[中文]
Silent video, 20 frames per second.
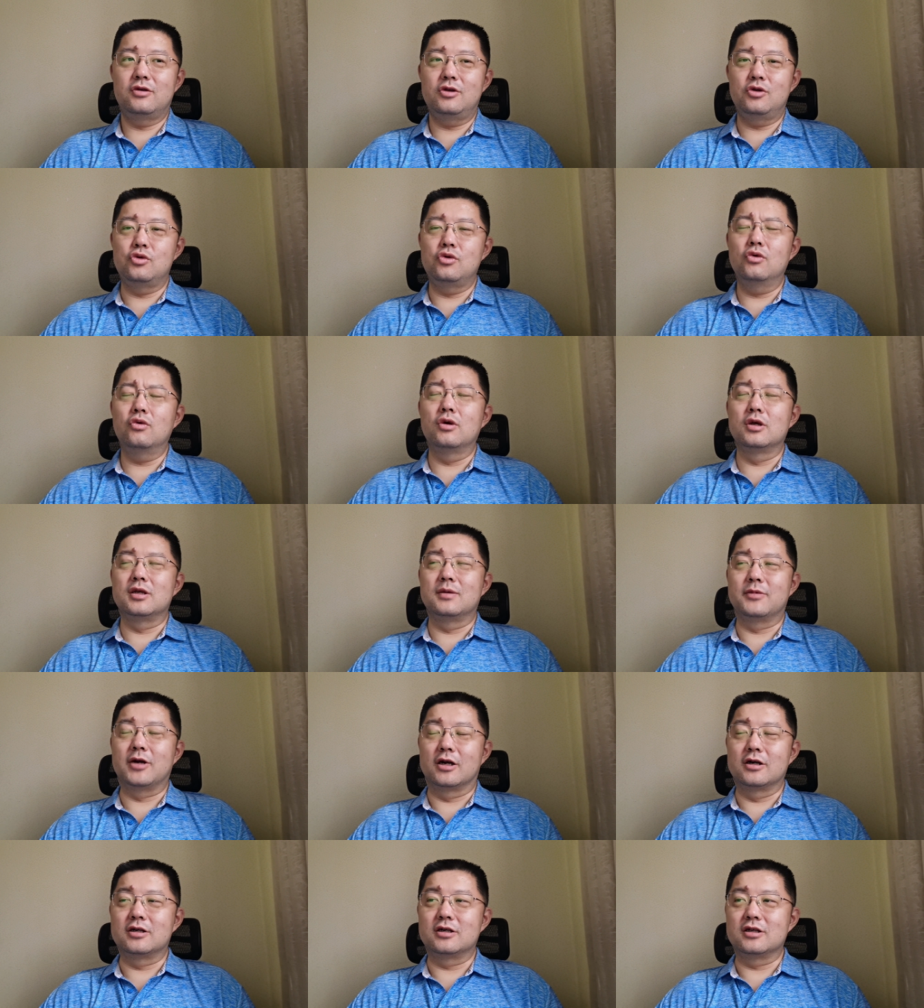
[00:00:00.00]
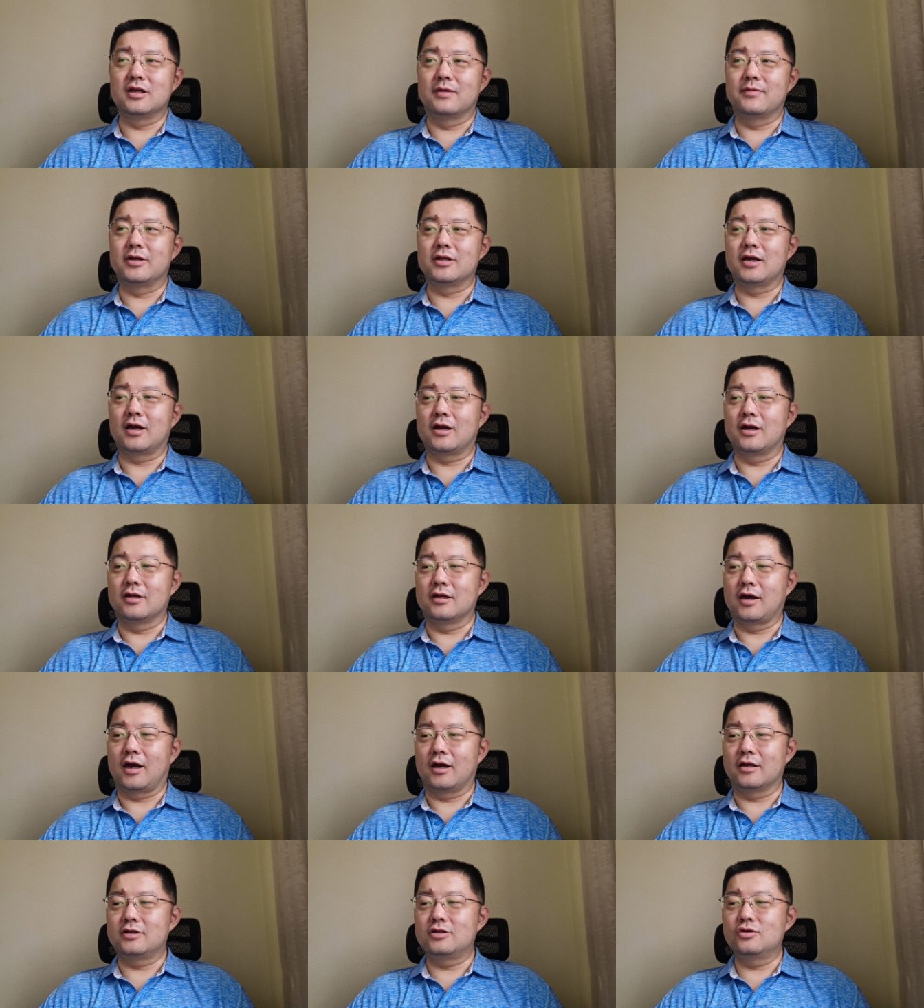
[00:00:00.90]
因为你用了这么长时间嘛，你肯
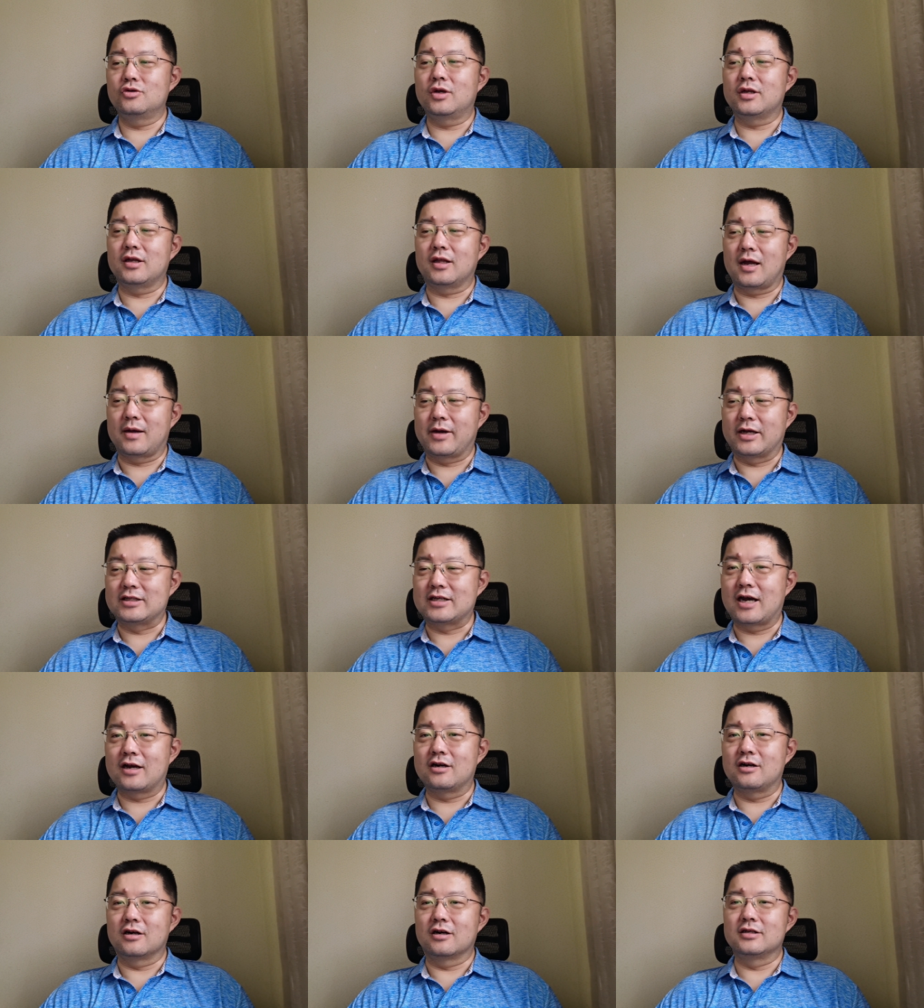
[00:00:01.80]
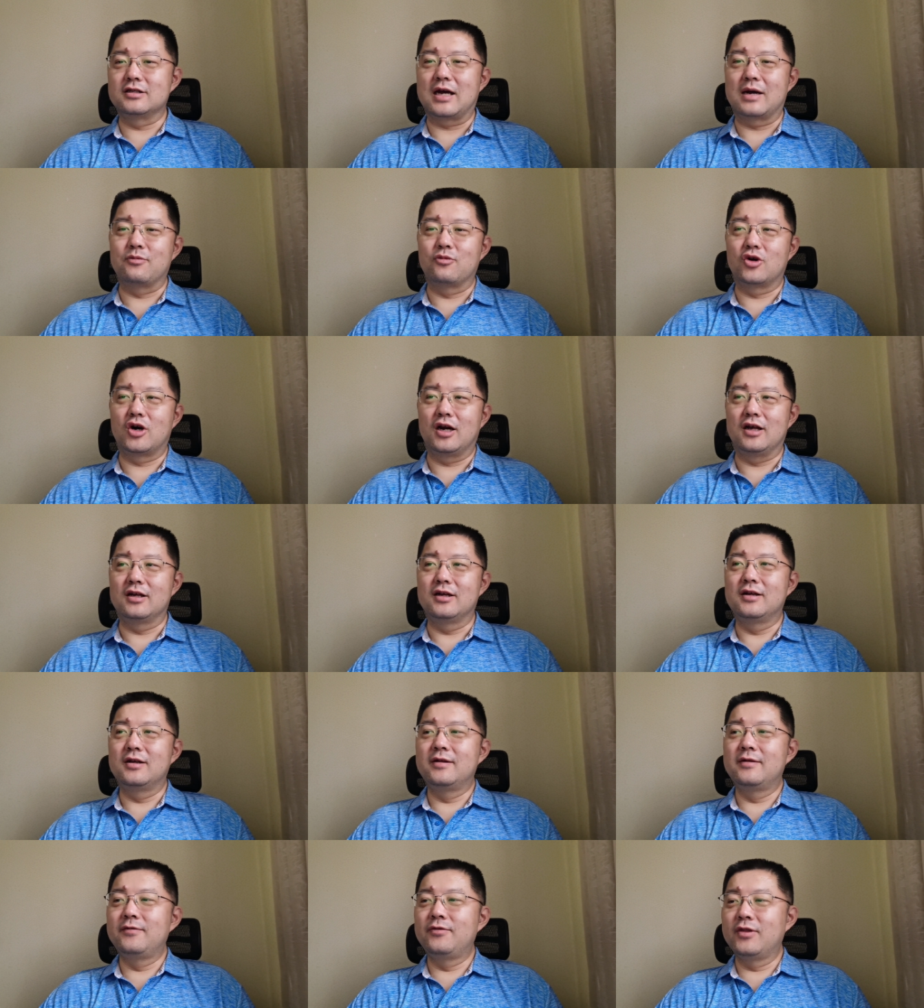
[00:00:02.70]
定还就算你哪怕加壳加膜了，
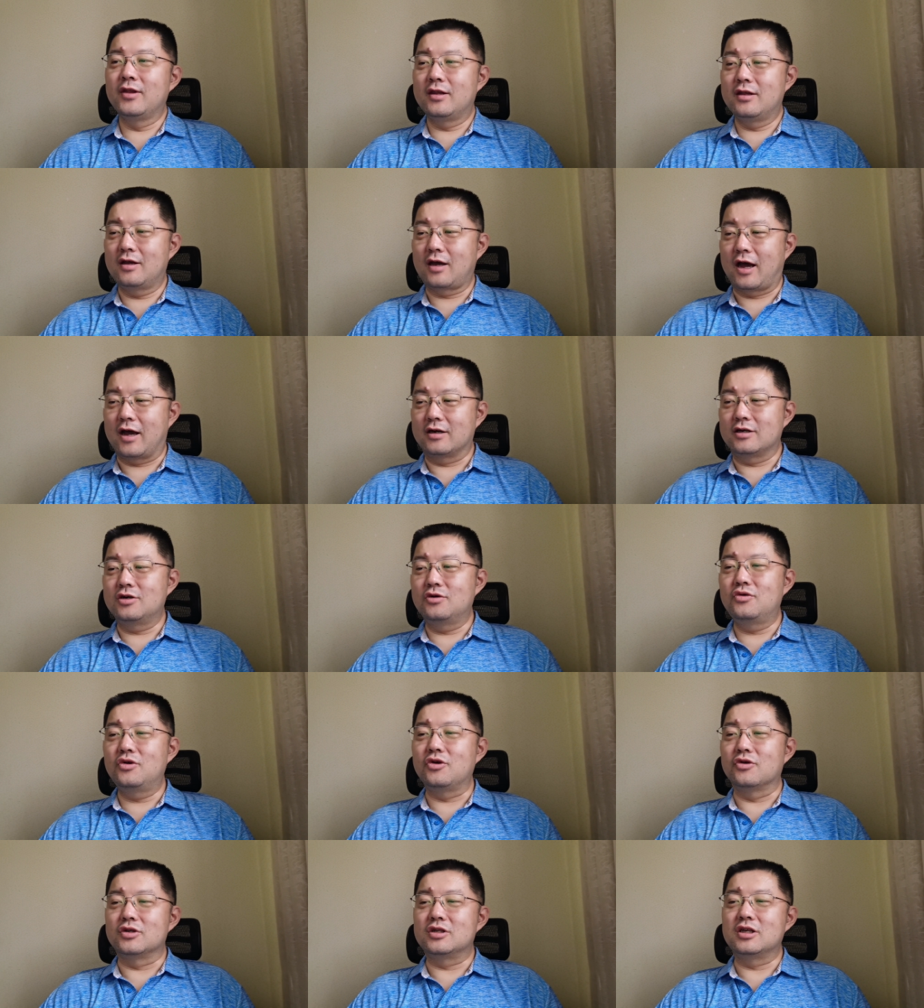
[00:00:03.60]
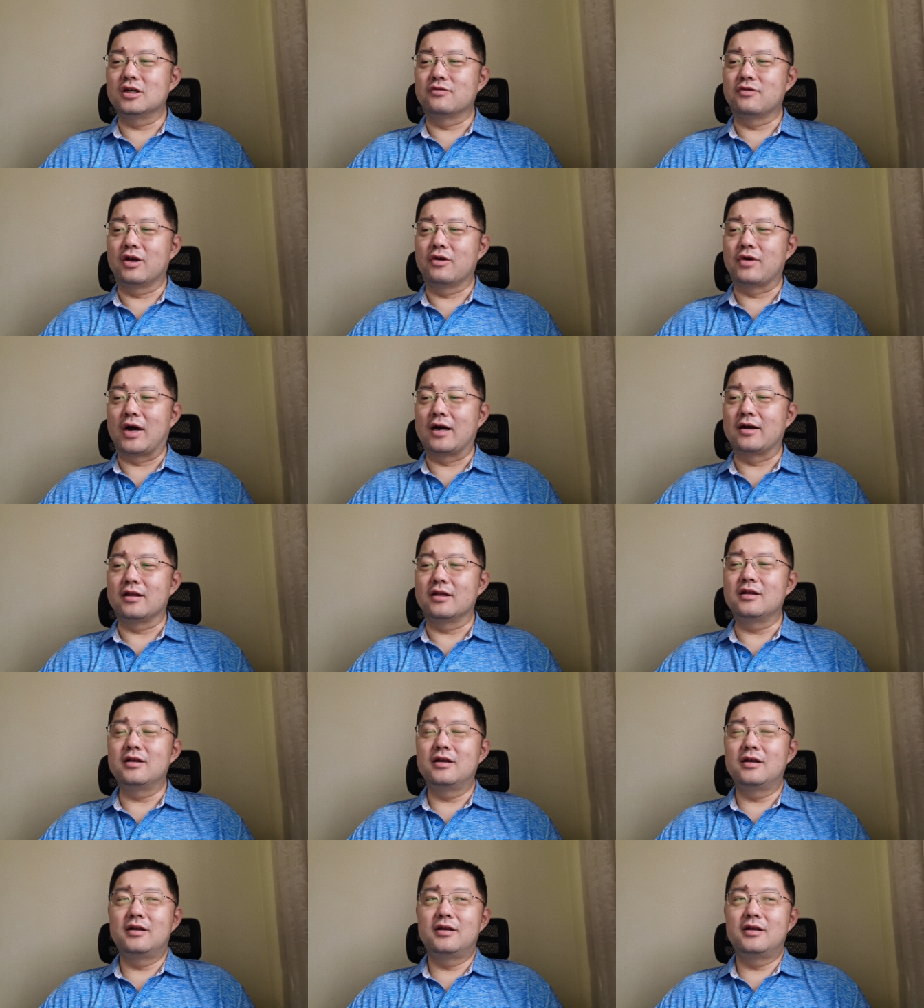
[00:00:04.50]
你还是会有轻微划痕，